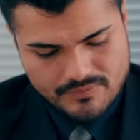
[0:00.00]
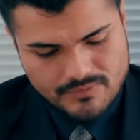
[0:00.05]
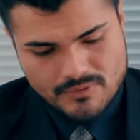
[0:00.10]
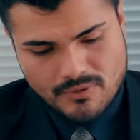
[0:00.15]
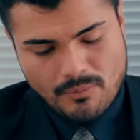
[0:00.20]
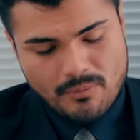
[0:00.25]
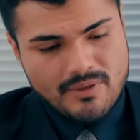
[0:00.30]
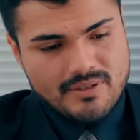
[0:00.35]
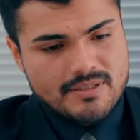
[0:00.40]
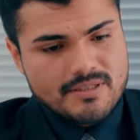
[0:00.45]

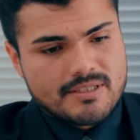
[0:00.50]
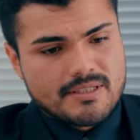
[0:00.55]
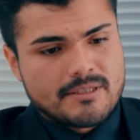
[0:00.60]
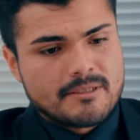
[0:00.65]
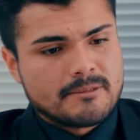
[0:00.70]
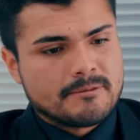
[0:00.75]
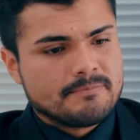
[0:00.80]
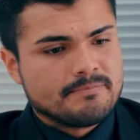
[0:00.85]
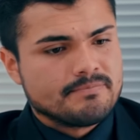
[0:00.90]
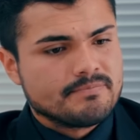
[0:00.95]
No puede ser.
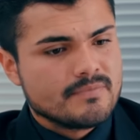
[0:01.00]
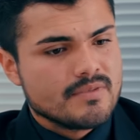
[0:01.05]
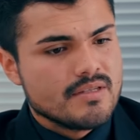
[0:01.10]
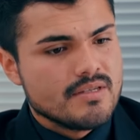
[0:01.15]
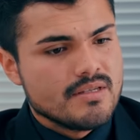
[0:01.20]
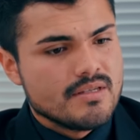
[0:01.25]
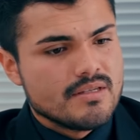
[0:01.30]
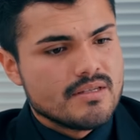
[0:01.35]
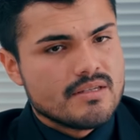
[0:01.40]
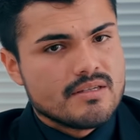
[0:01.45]

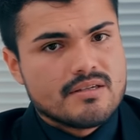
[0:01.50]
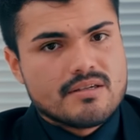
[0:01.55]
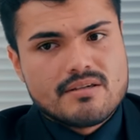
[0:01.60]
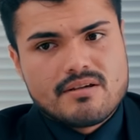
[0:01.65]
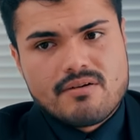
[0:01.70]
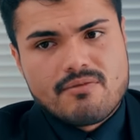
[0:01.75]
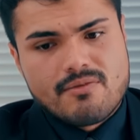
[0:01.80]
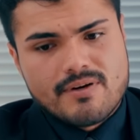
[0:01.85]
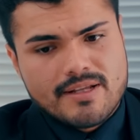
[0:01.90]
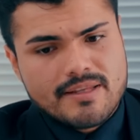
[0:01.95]

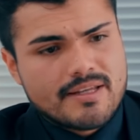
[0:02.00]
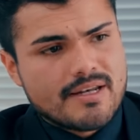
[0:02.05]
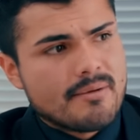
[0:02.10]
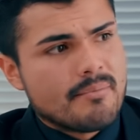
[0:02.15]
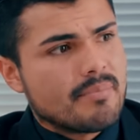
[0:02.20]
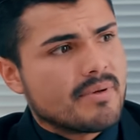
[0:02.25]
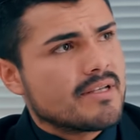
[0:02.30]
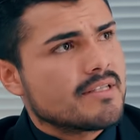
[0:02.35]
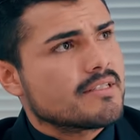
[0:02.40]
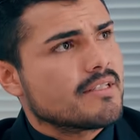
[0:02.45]
Y afuera de la
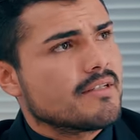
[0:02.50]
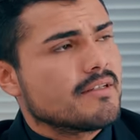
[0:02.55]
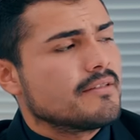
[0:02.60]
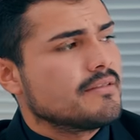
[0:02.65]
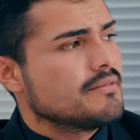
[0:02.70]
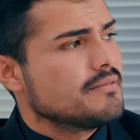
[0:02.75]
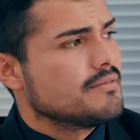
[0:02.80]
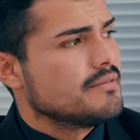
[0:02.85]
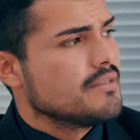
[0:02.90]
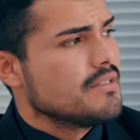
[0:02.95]
empresa.
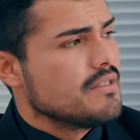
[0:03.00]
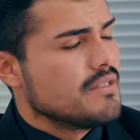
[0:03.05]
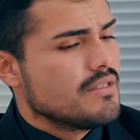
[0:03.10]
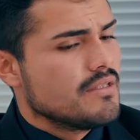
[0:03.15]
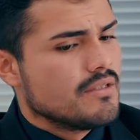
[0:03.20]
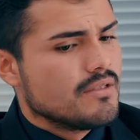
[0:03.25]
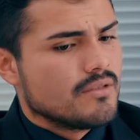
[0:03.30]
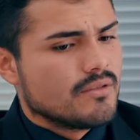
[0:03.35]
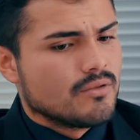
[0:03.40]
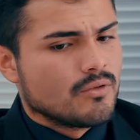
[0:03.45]

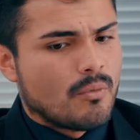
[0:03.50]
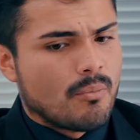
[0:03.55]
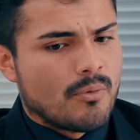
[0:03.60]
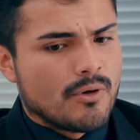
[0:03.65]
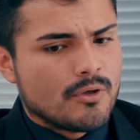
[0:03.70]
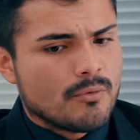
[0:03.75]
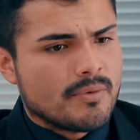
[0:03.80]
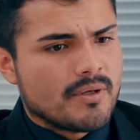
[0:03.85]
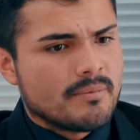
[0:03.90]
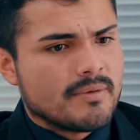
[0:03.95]
No
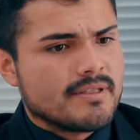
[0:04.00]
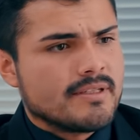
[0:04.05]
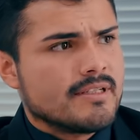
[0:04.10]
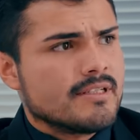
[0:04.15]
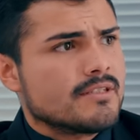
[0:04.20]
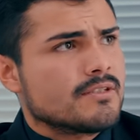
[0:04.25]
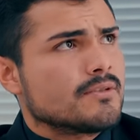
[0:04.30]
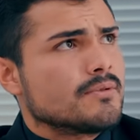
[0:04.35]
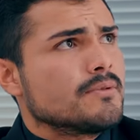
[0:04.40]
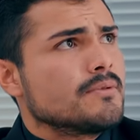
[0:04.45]
puedo permitir
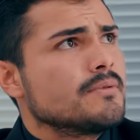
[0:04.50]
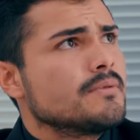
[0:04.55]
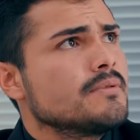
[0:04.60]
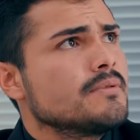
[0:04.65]
esto.